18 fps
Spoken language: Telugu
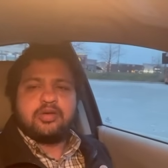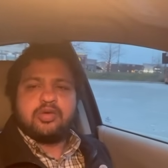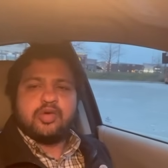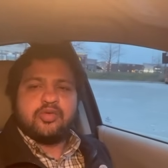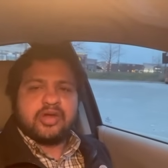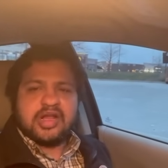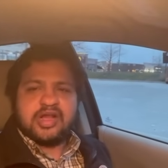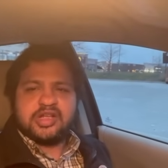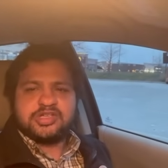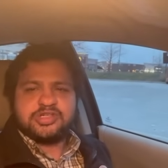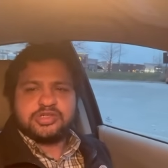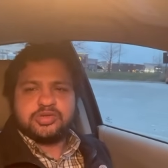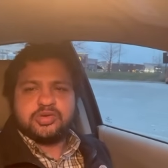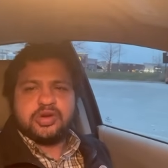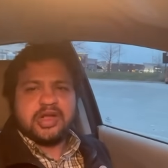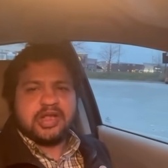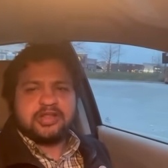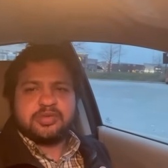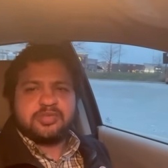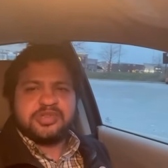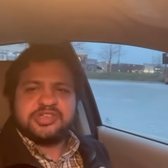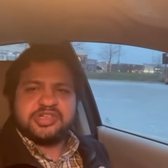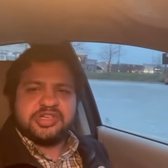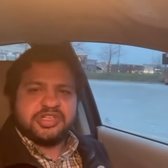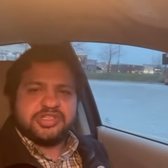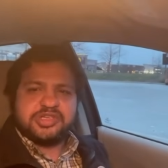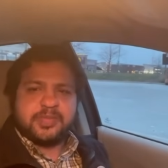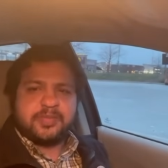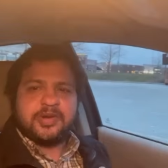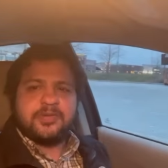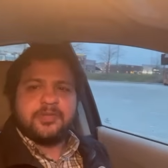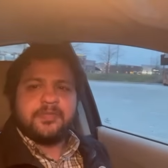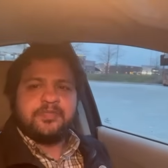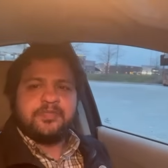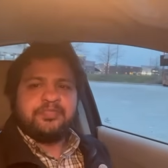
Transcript: ఓవరాల్గా స్టోరీ అంతకుమించి నేను చెప్పను